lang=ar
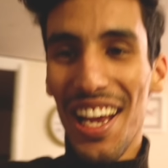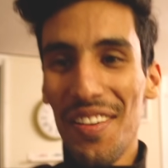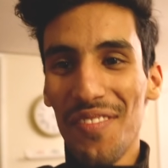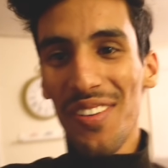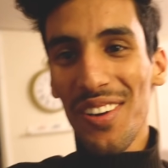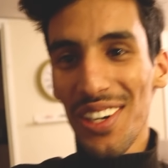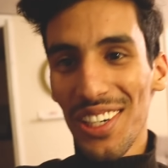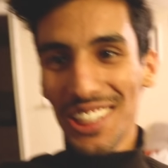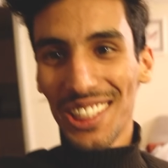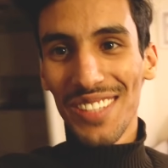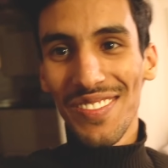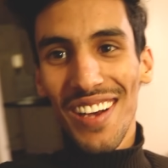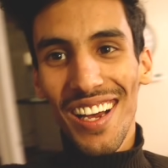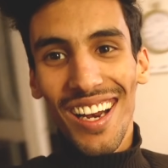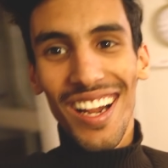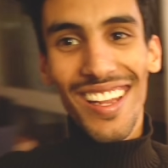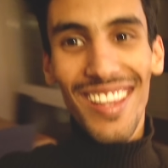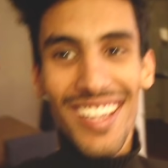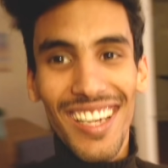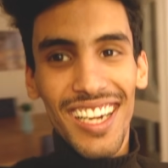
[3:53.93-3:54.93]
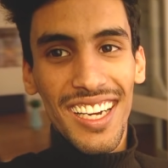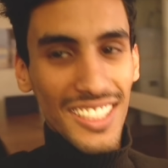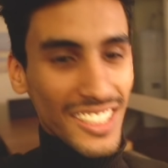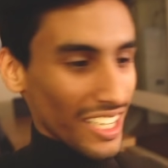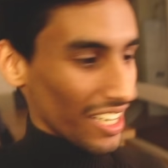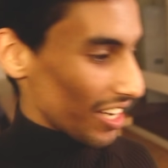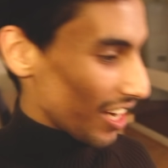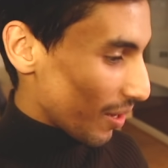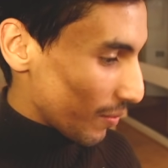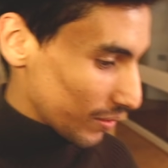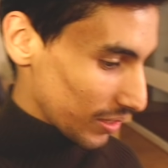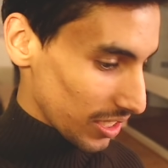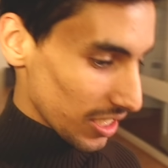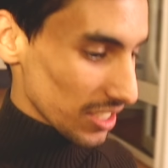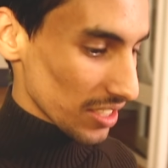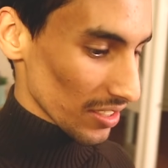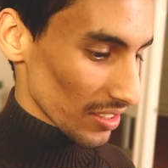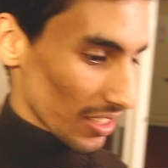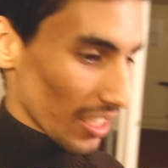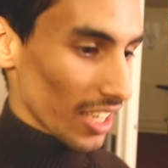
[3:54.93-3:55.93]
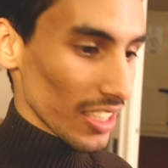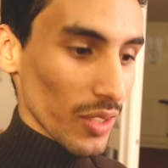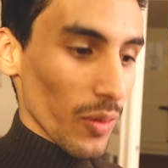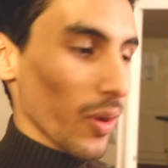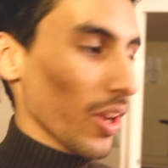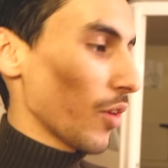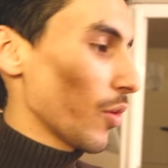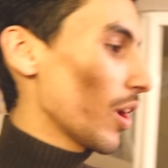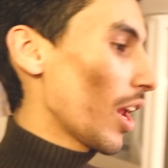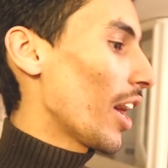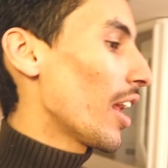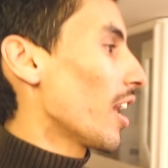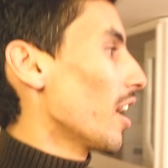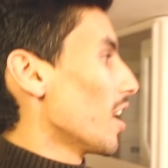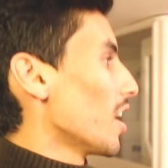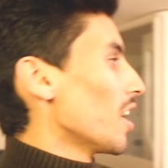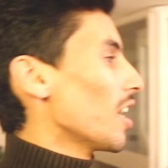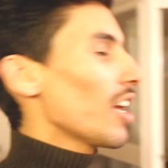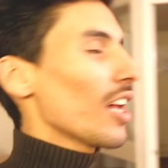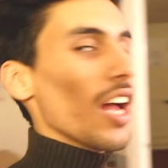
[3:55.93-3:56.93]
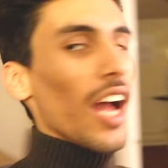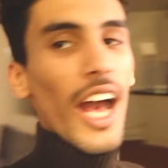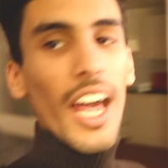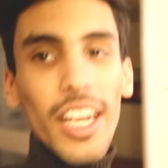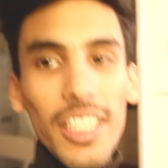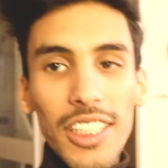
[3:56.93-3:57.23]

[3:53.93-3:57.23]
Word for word: الحين بروح نجيب اغراضنا عشان ننام هني صراحه والله والله انا,